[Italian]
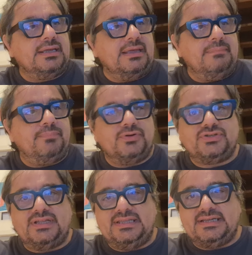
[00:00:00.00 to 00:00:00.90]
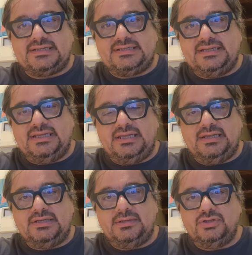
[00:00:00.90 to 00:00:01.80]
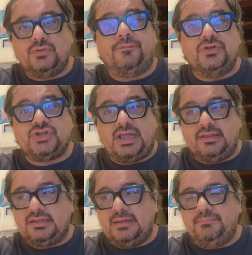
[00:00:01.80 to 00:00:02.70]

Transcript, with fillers: che possa dirsi sufficiente